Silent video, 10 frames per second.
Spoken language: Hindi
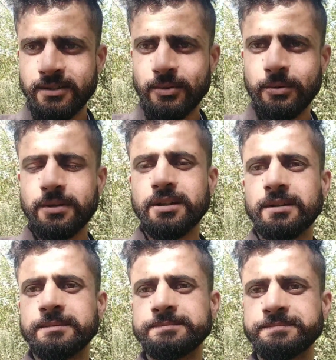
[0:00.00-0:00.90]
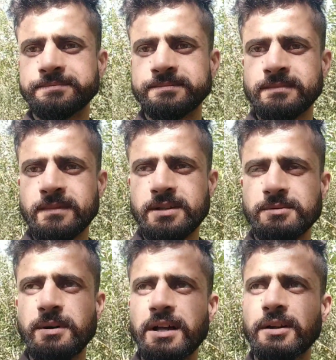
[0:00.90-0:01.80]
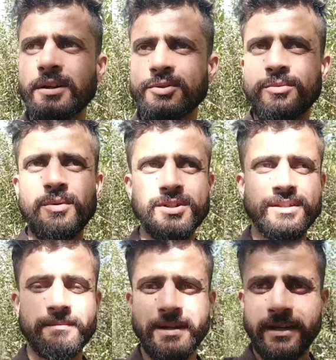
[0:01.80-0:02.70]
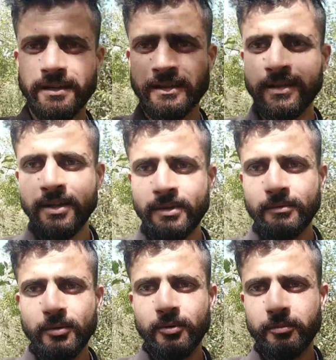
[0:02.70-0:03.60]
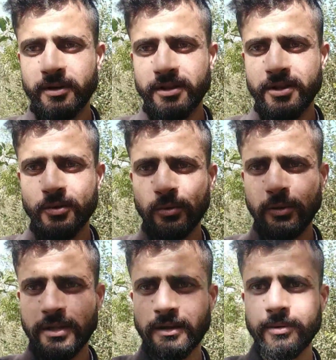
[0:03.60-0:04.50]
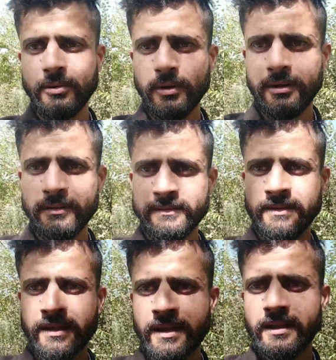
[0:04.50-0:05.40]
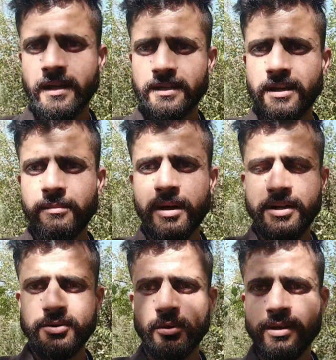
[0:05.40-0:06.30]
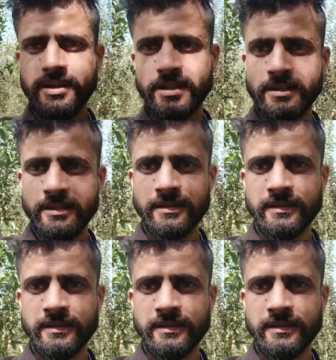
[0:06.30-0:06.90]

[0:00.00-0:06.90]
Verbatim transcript: क्योंकि इस बार का जो मौसम है वो प्रतिकूल था बिल्कुल लगातार बारिश हो रही थी